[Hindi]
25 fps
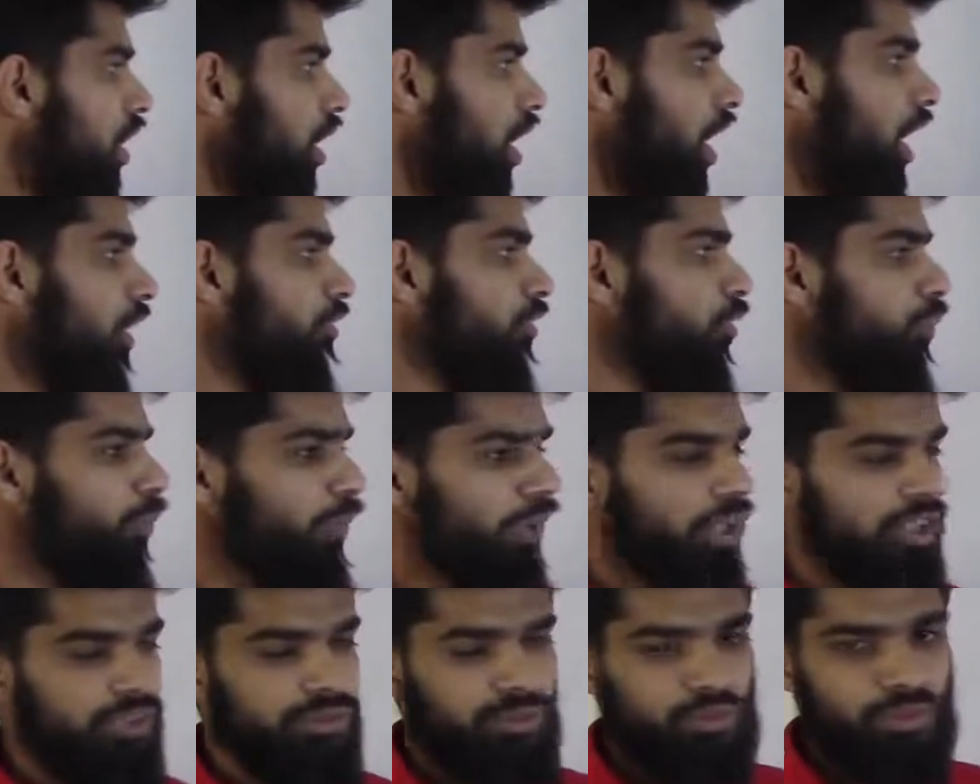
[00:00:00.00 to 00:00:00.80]
हाफ
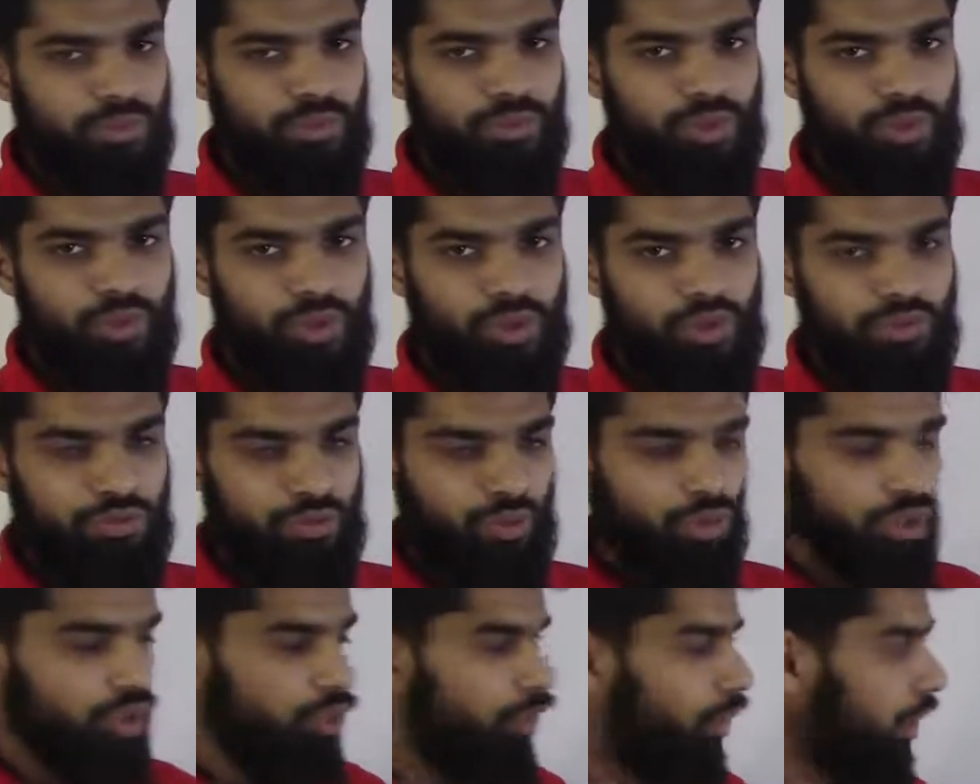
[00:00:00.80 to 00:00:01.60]
डुप्लेक्स मोड और
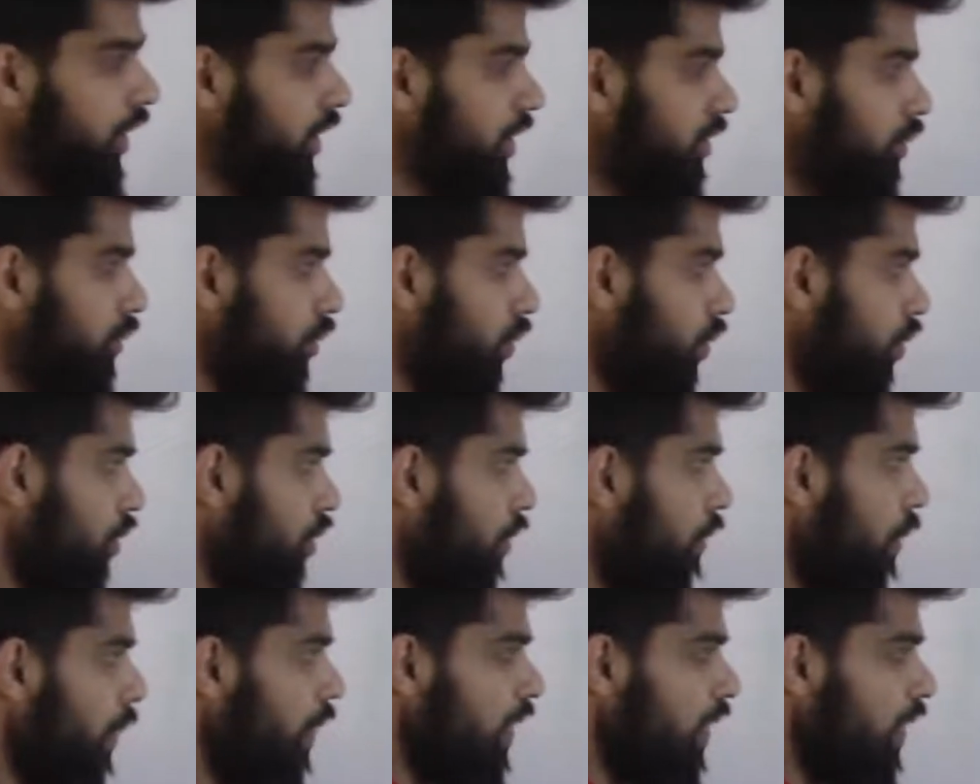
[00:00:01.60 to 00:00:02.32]
फुल डुप्लेक्स मोड